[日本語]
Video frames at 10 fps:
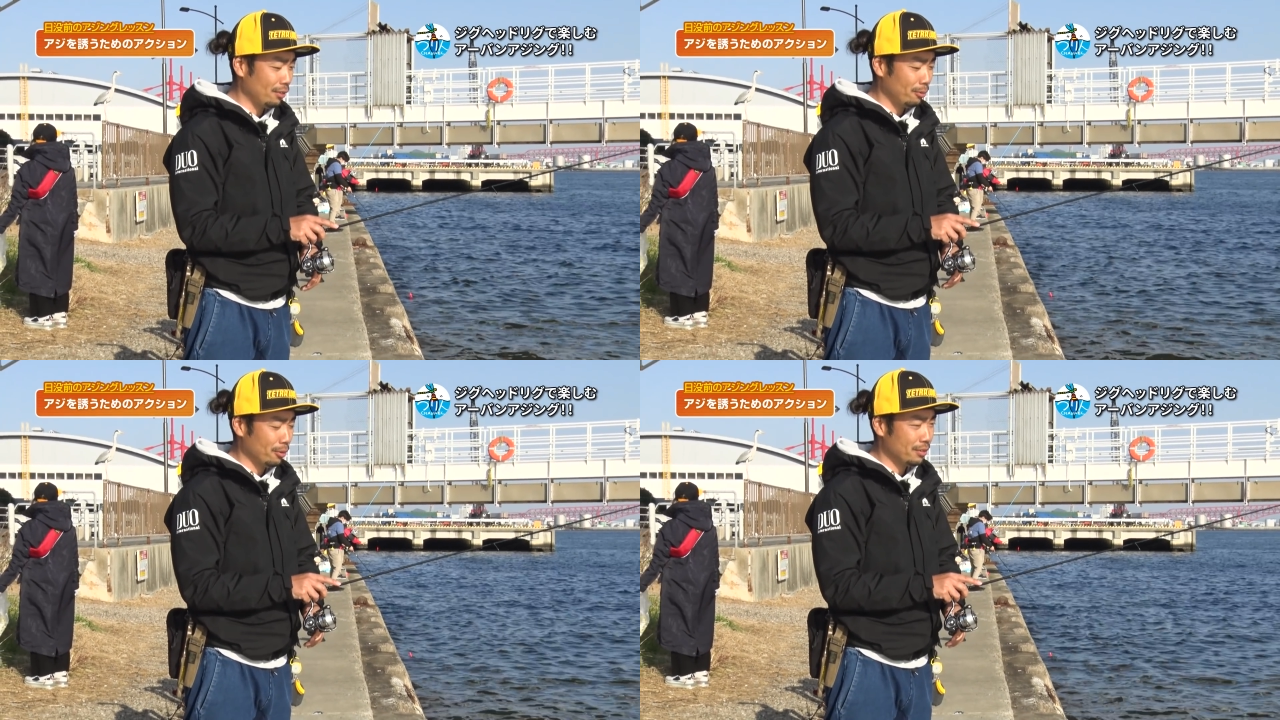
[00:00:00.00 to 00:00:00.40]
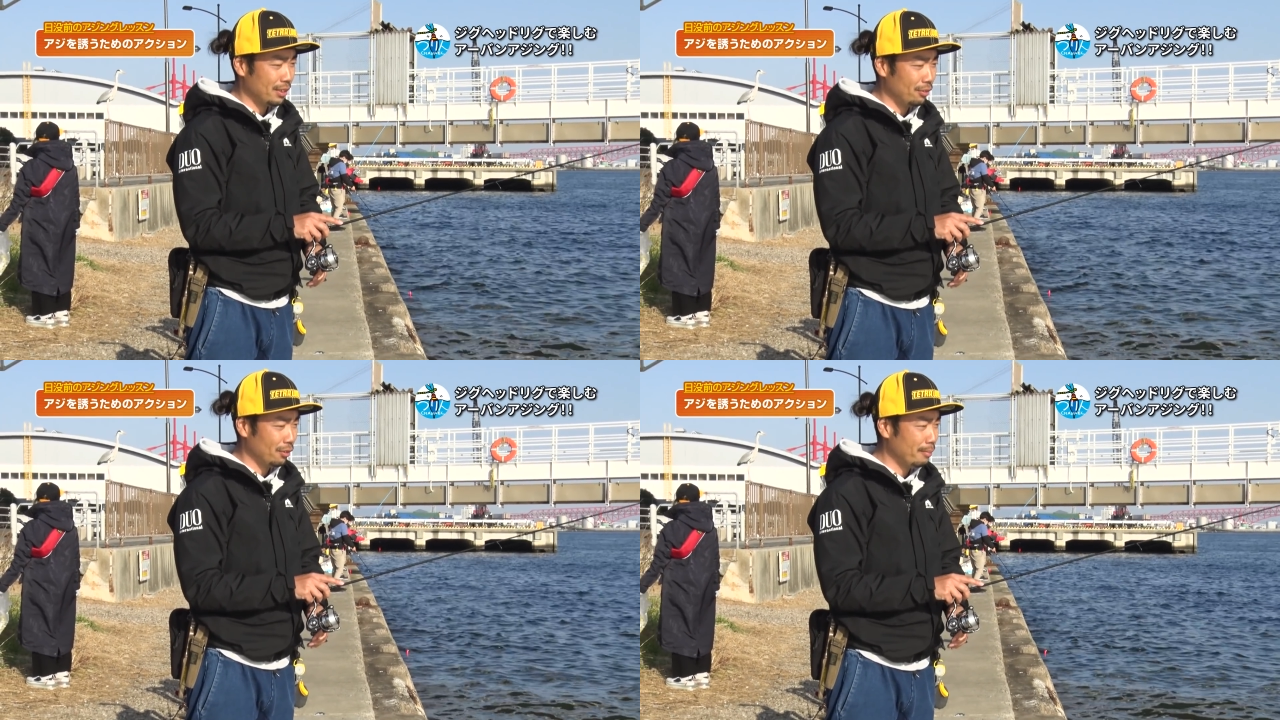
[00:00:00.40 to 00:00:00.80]
あると思うんです
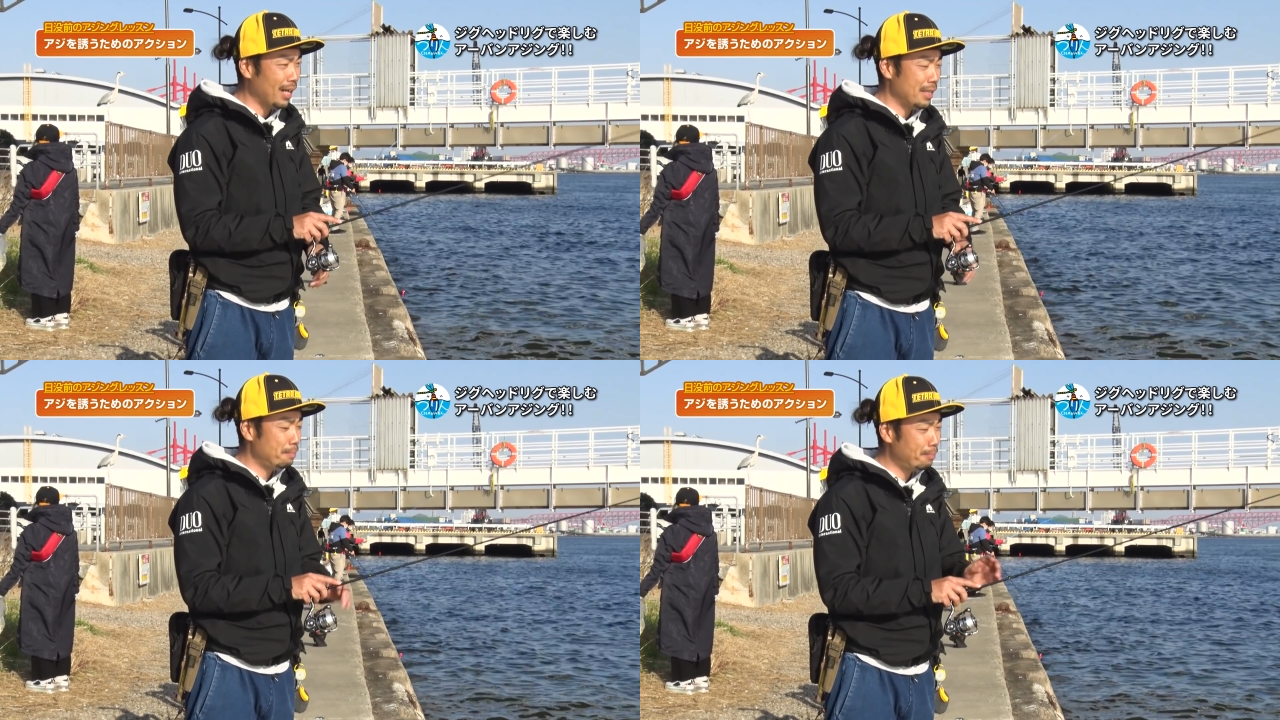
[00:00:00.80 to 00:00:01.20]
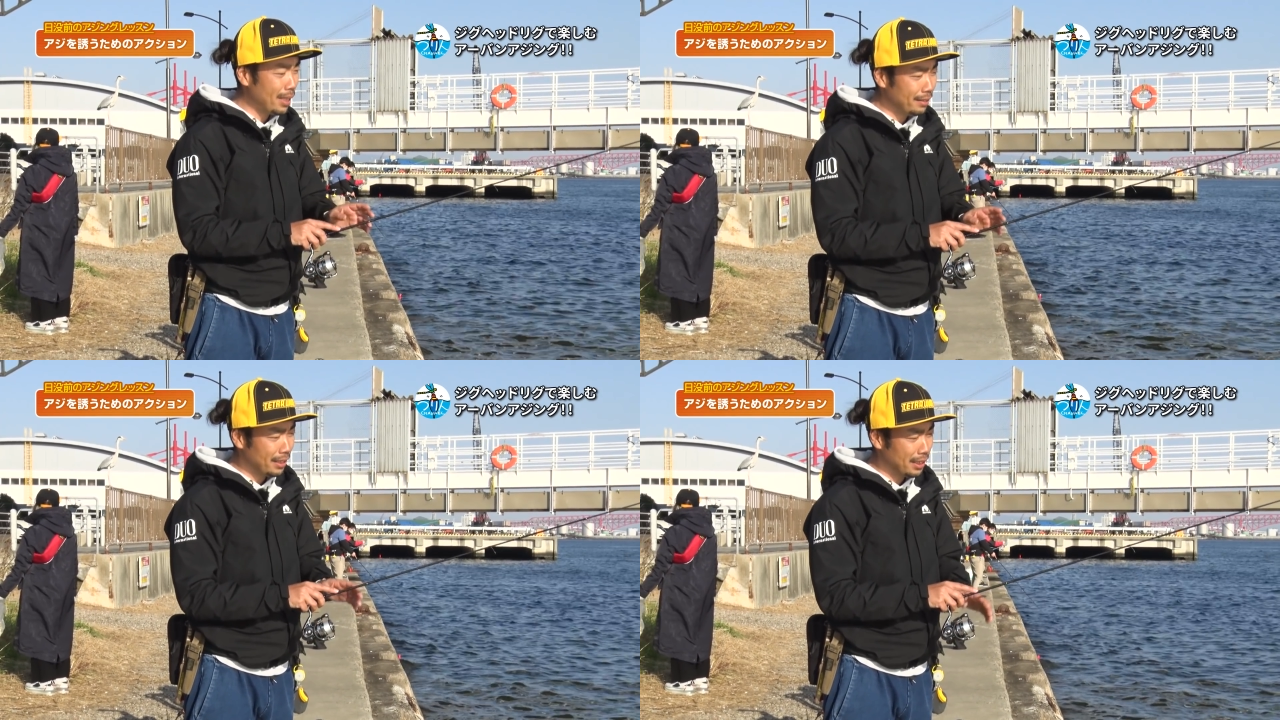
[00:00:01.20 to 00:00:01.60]
けどまあ一
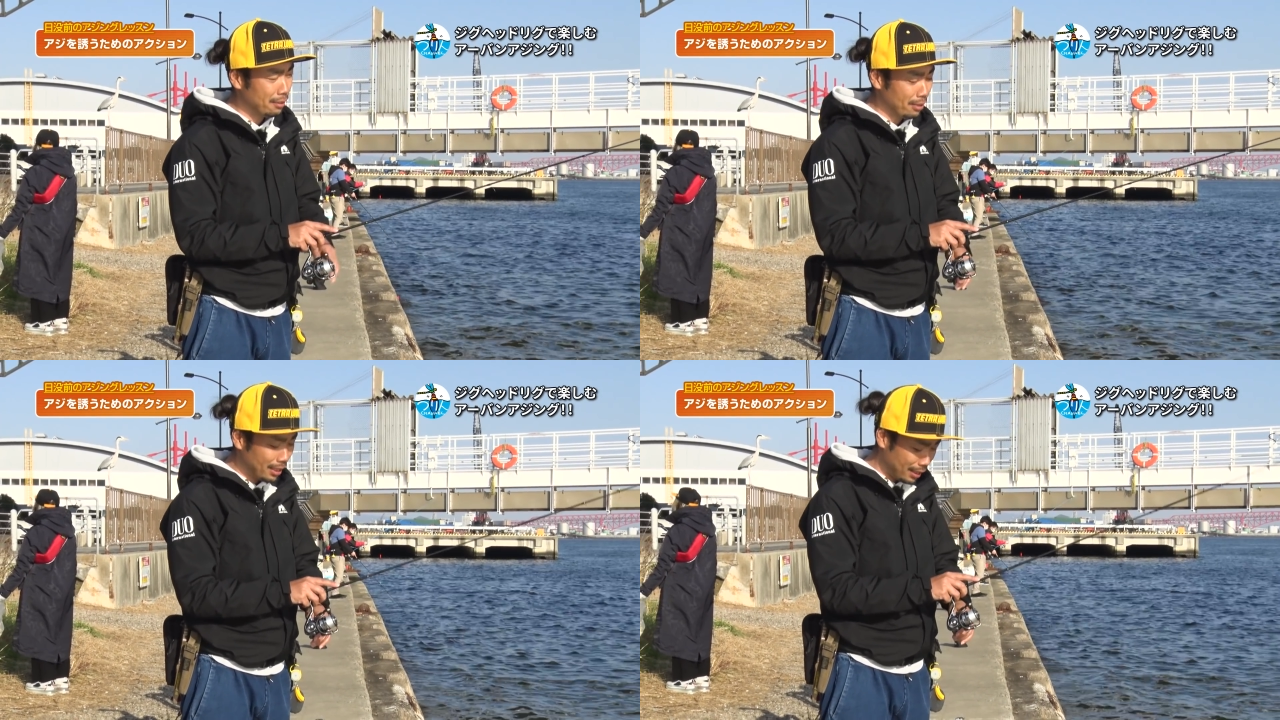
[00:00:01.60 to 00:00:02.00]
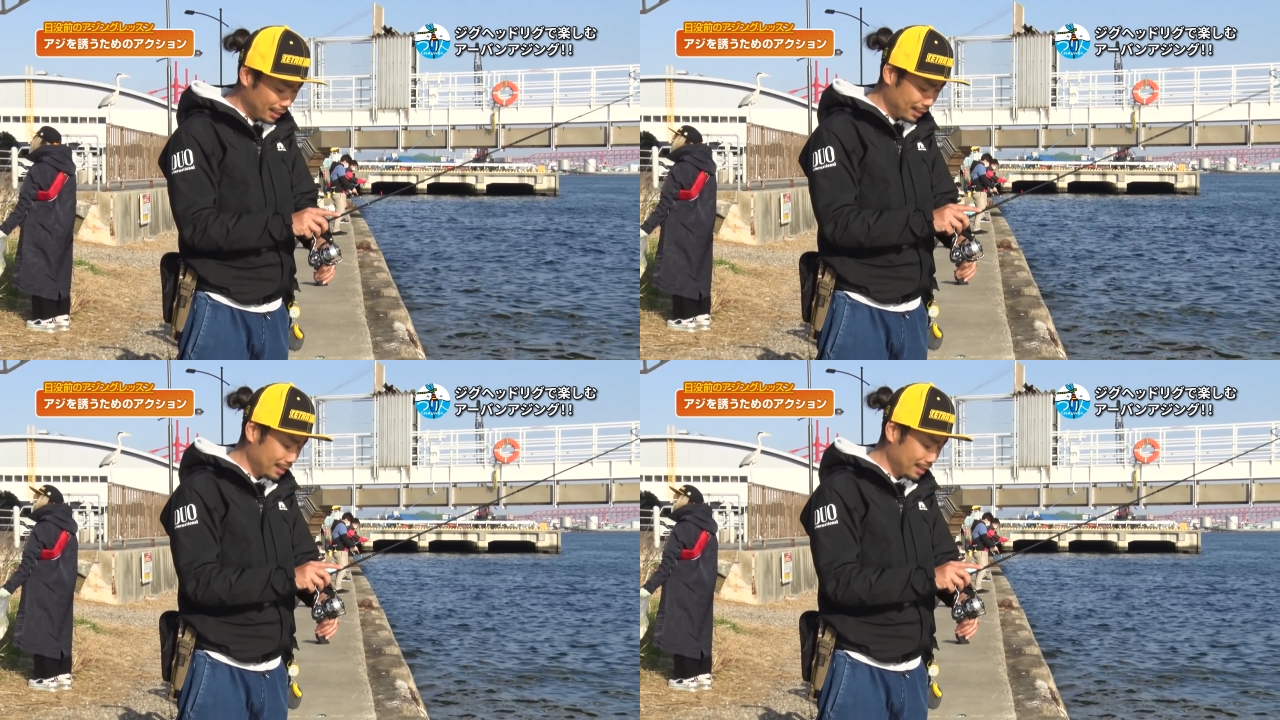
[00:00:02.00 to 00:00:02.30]
般的には